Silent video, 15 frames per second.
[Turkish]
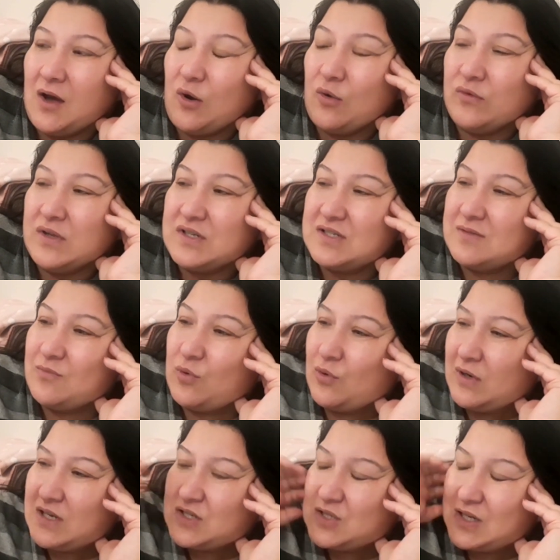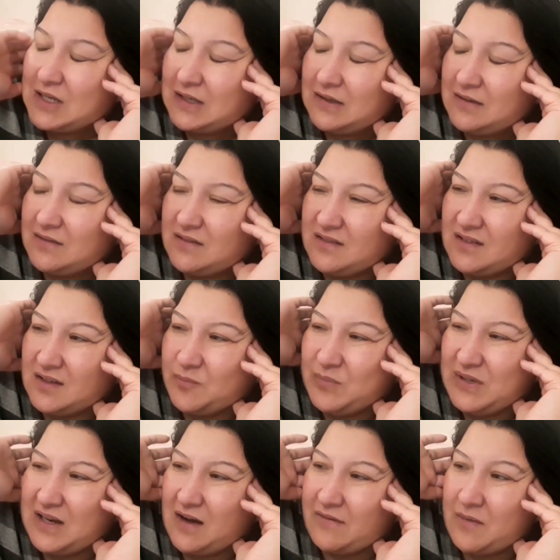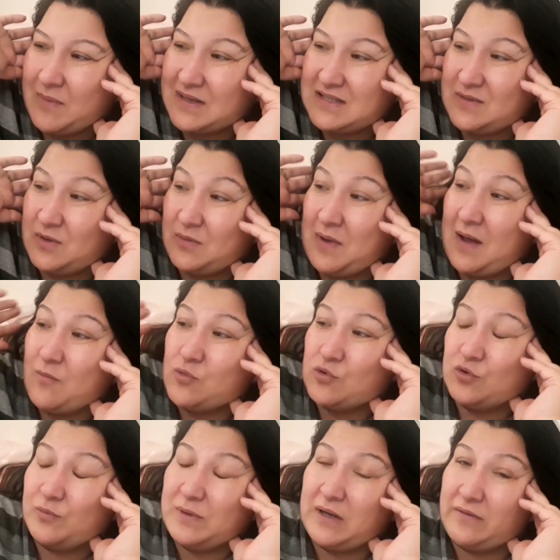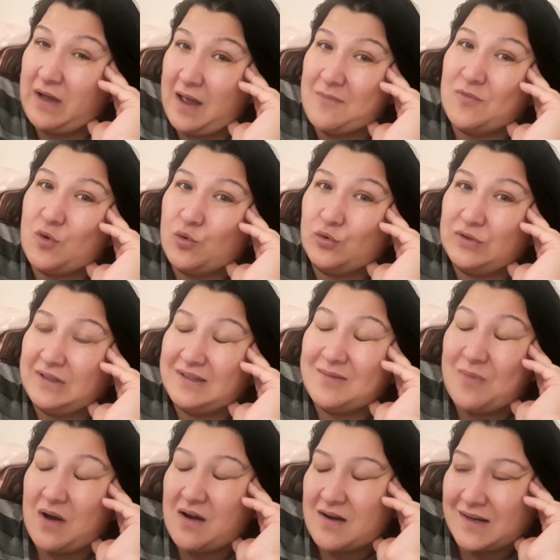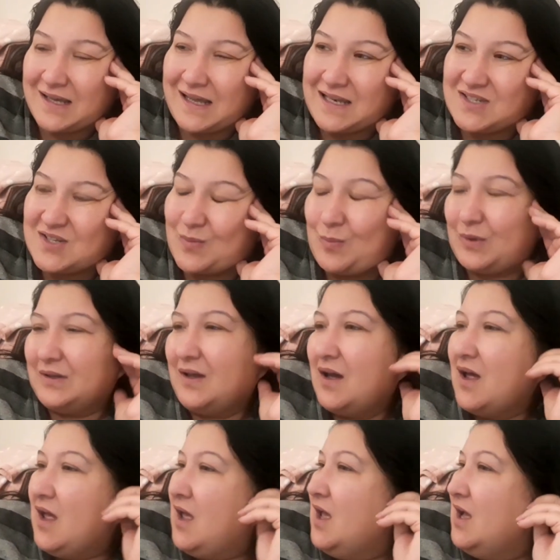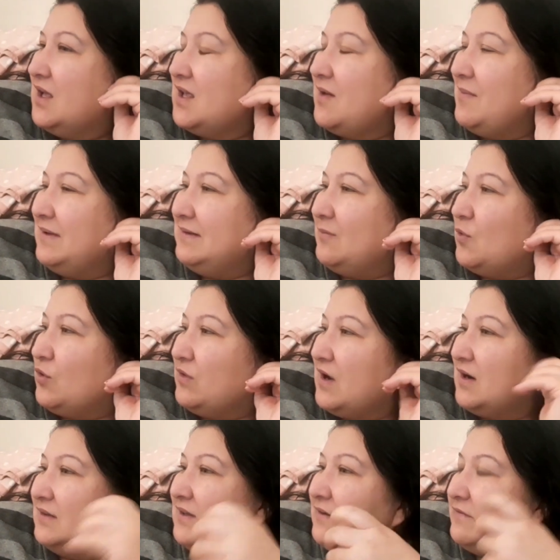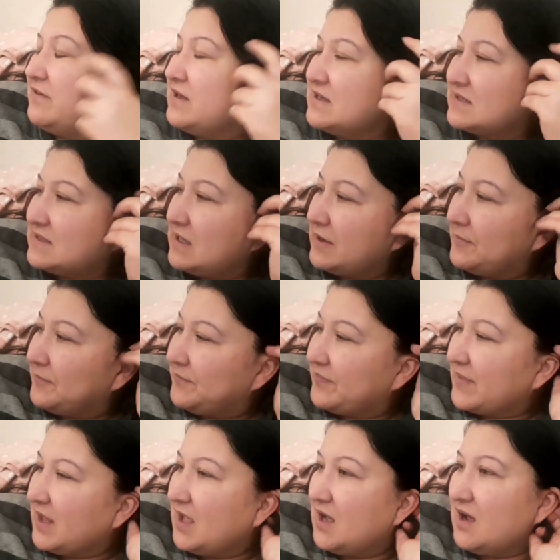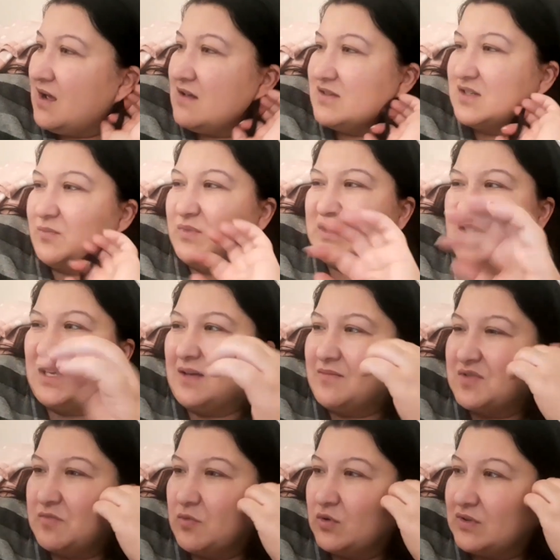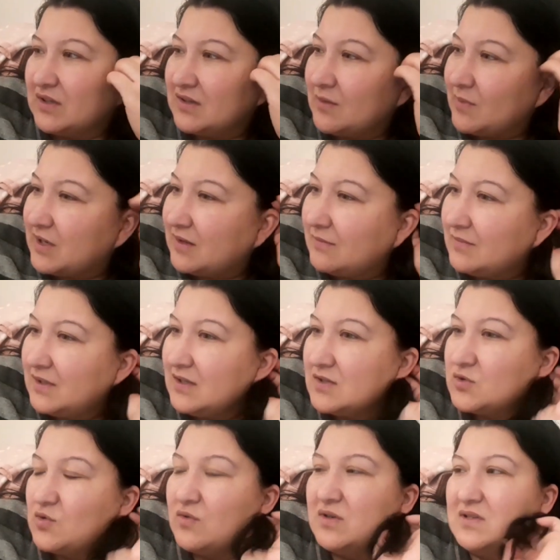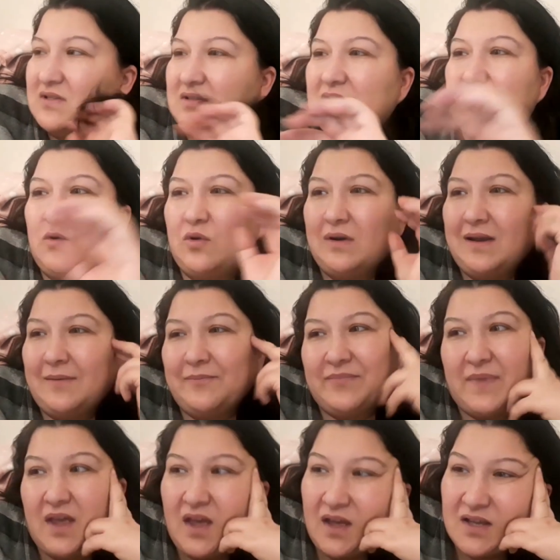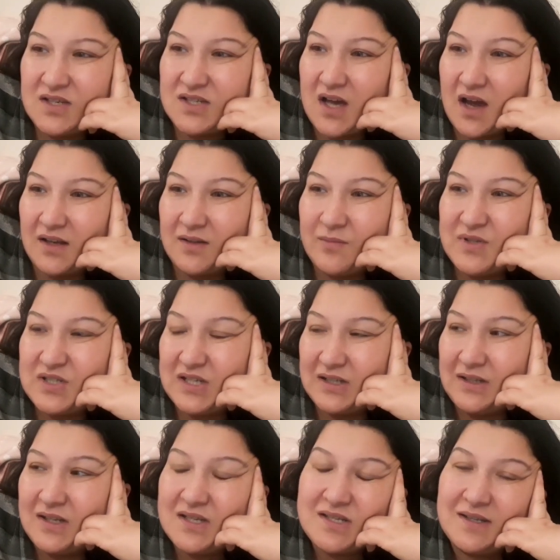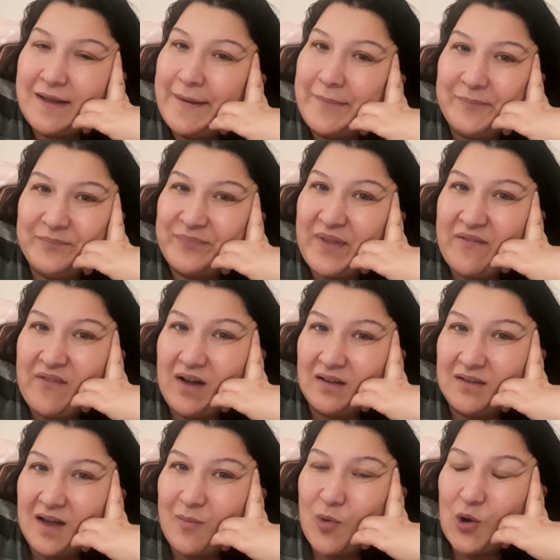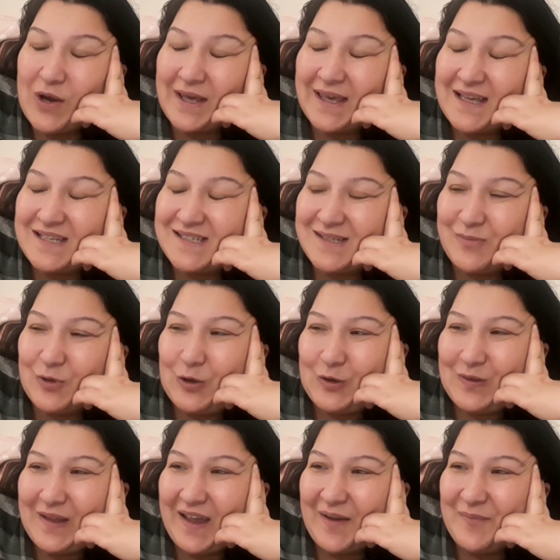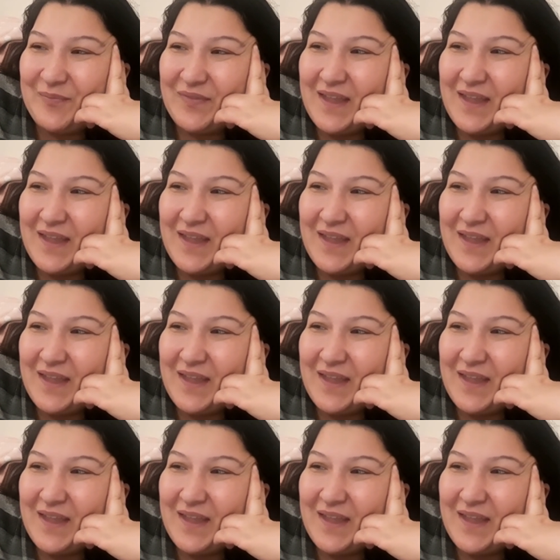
Onun için böyle şey e, pilav yemek istemedim. Hem bulgur pilavı hem nohut dedim ağır gelecek bana. Yemedim onlardan fazla. Azıcık bir şey yemiştim böyle tadına bakayım diye. Sonrasında da öyle çaydı bir şeydi işte. Valla böyle geçti bugün de.